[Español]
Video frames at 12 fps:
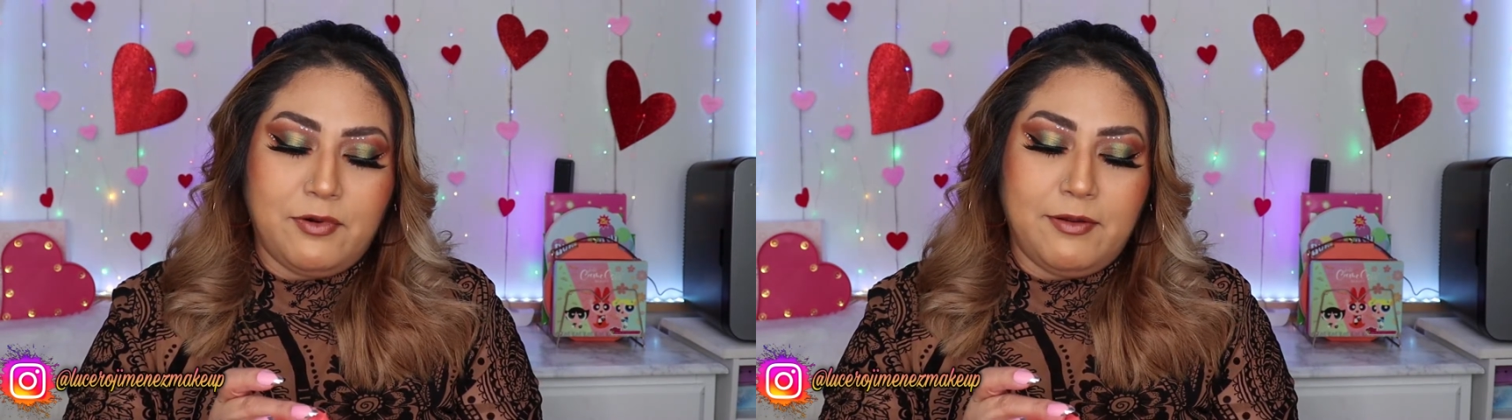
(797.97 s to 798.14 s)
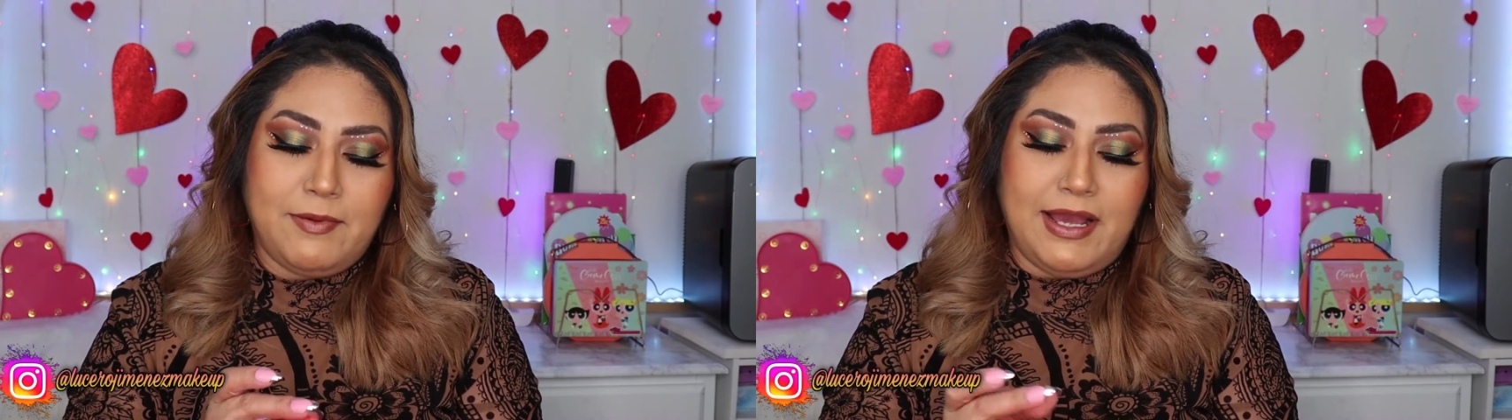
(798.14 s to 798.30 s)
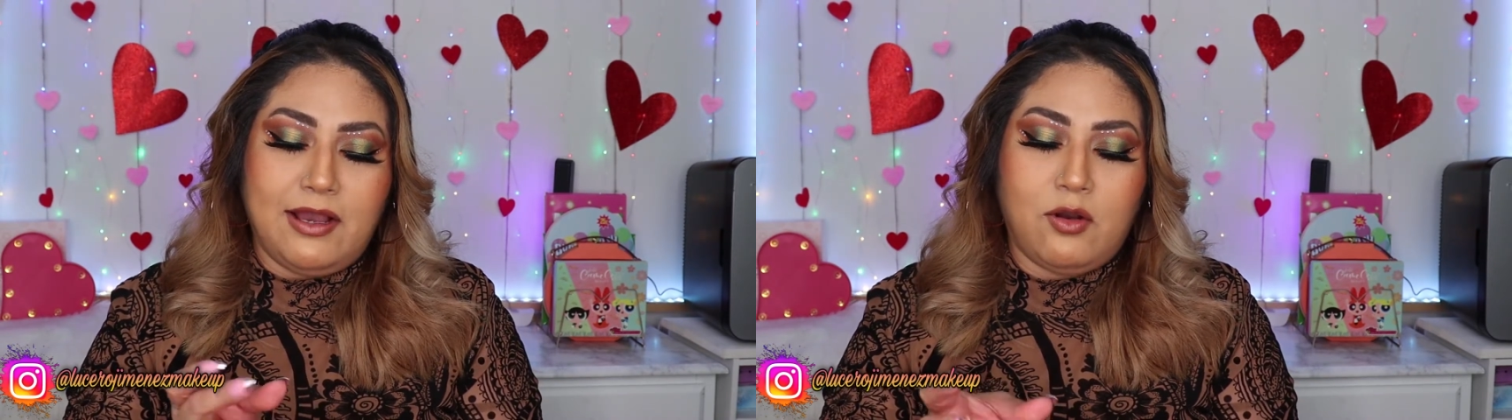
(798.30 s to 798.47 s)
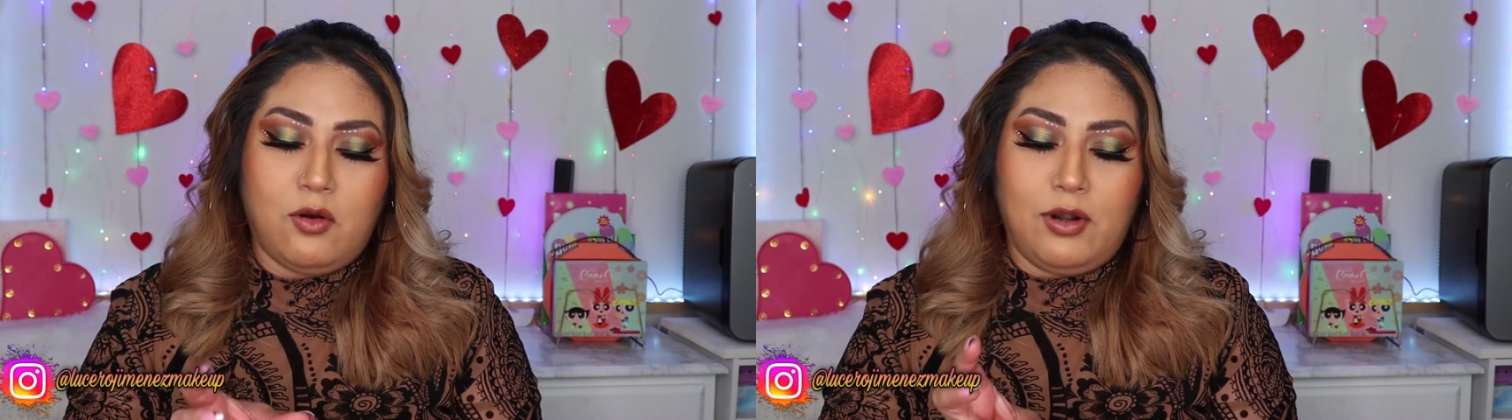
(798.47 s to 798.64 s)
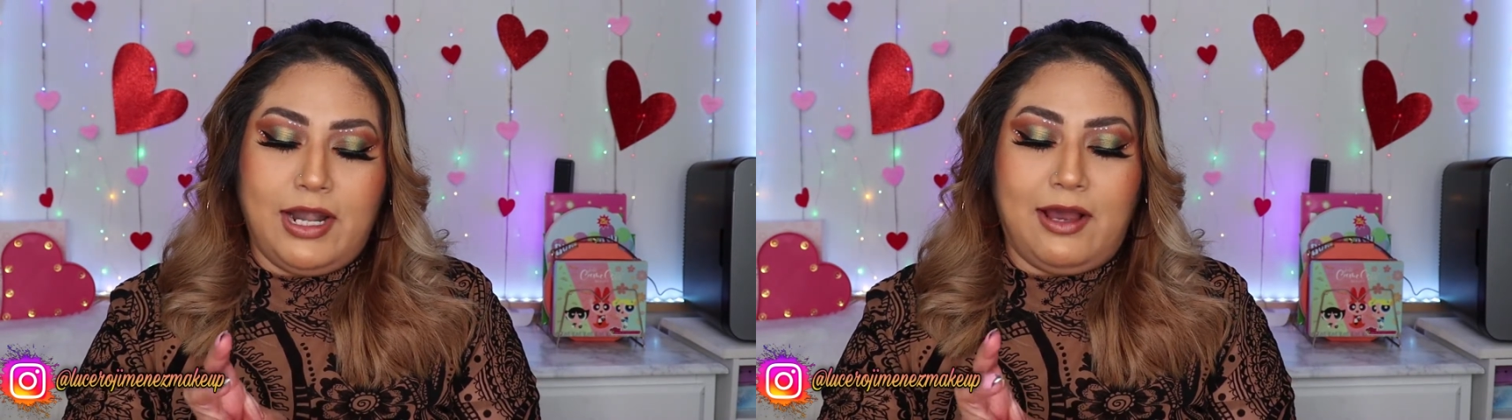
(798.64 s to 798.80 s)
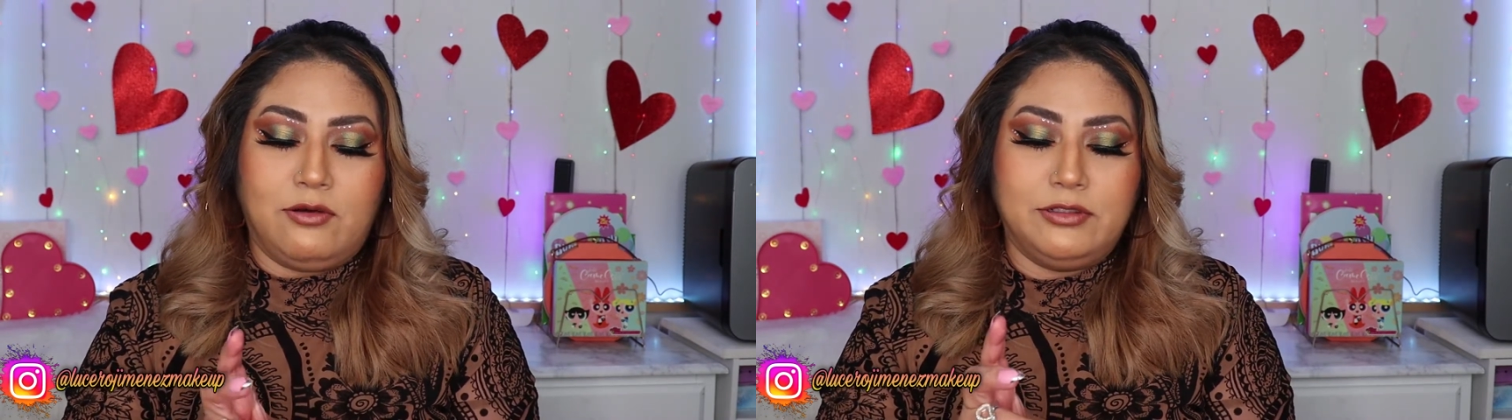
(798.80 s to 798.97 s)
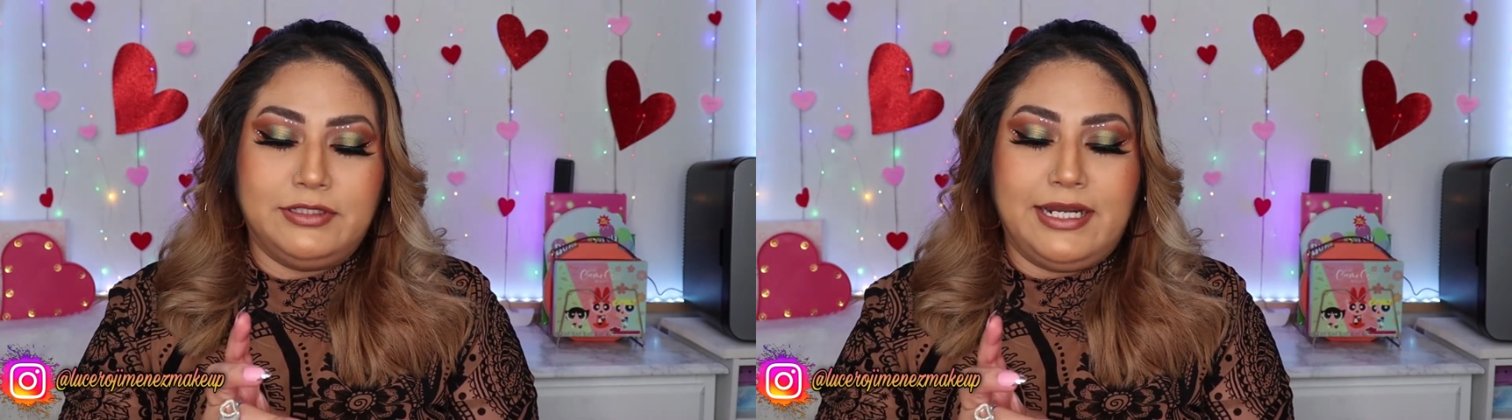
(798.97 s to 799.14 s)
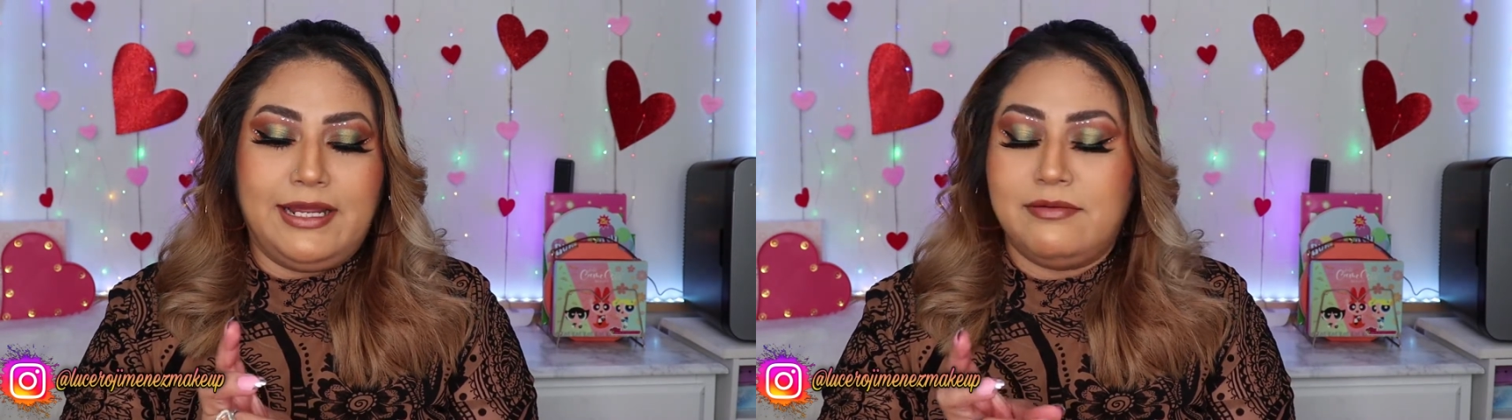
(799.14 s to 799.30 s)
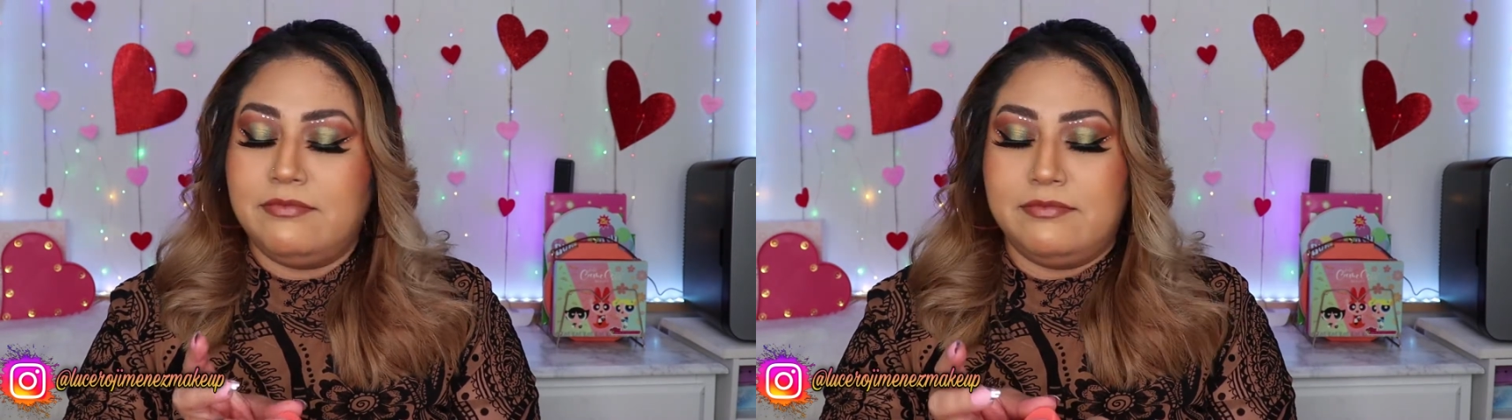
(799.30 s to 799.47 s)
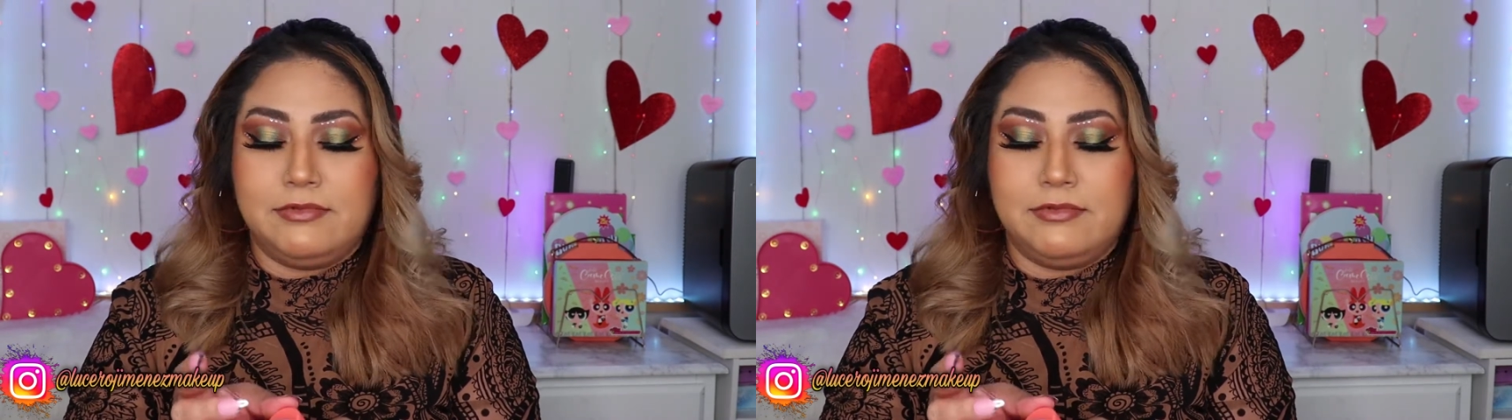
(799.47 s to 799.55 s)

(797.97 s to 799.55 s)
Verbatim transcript: prueba con la otra.